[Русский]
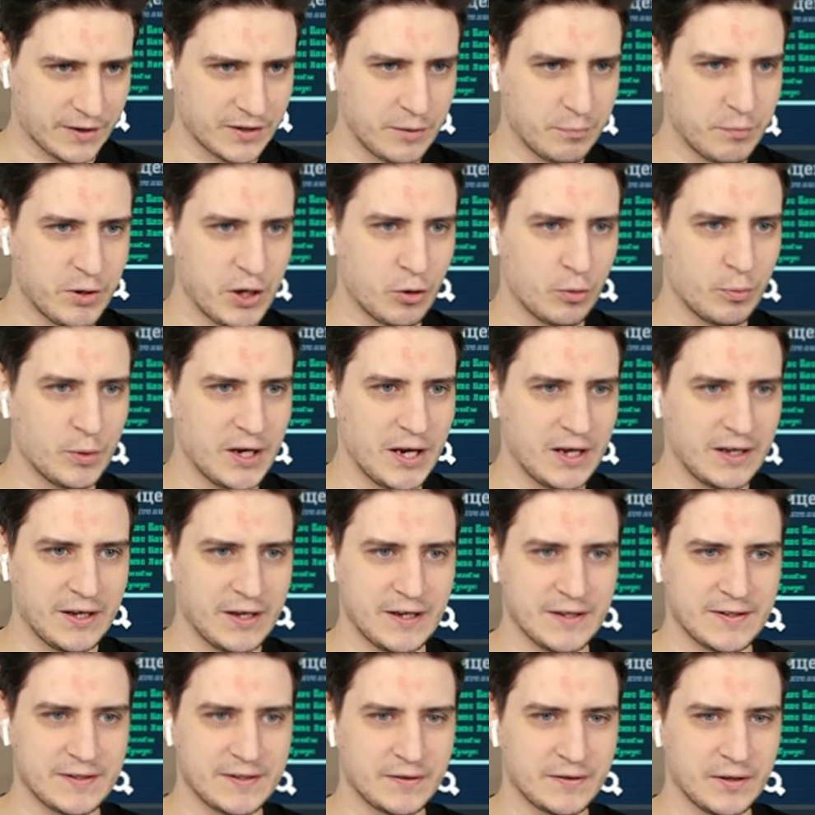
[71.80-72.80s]
Теперь у меня
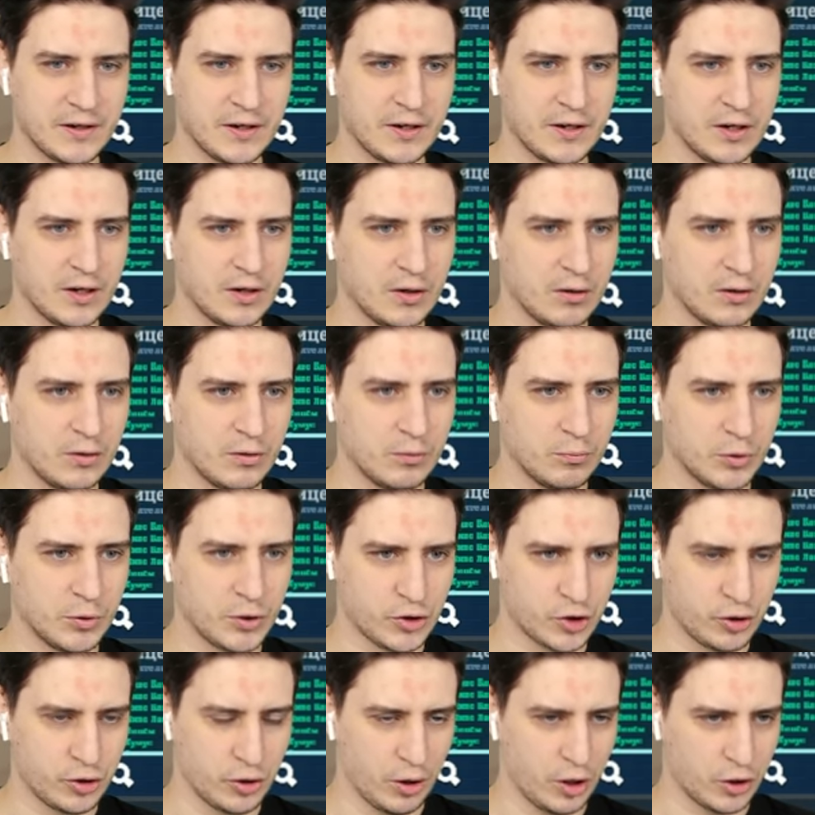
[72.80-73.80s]
есть.
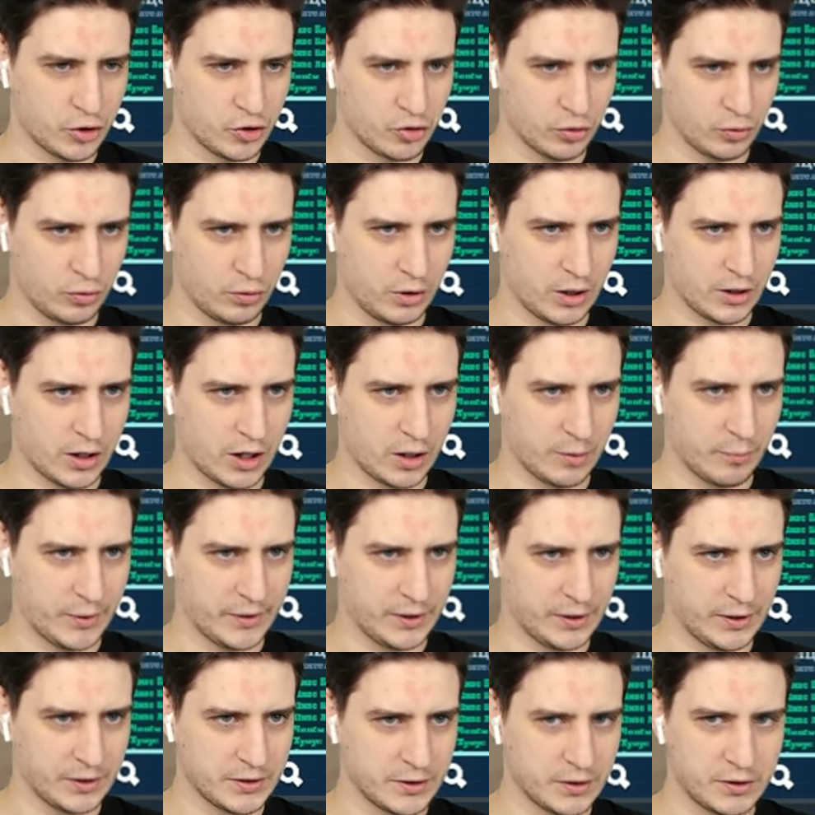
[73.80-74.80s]
Подожди, а чё? А как
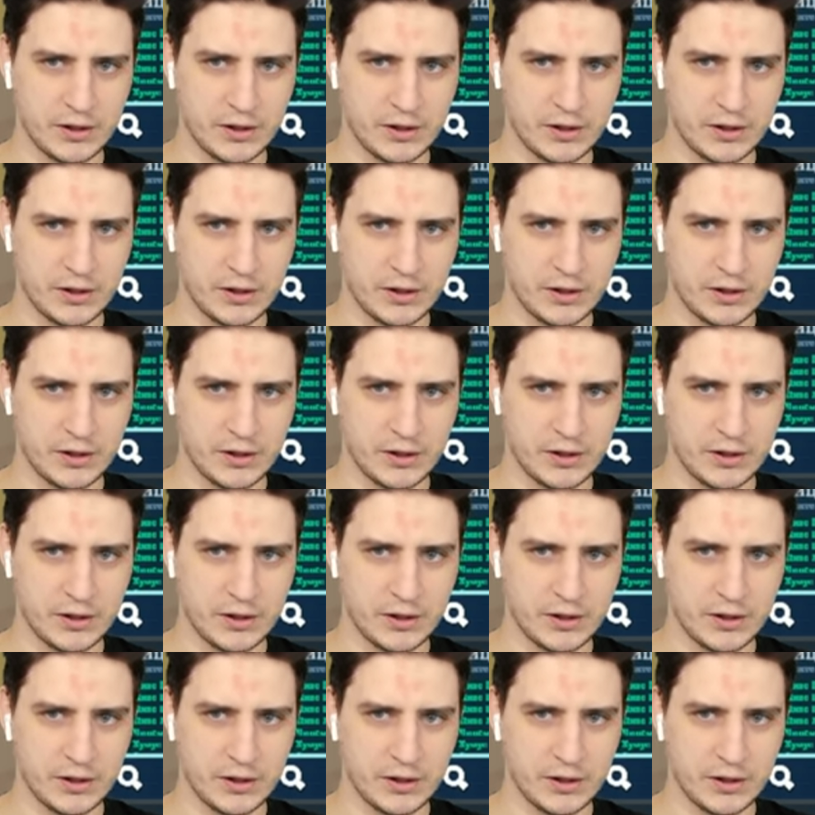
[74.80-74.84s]
понять?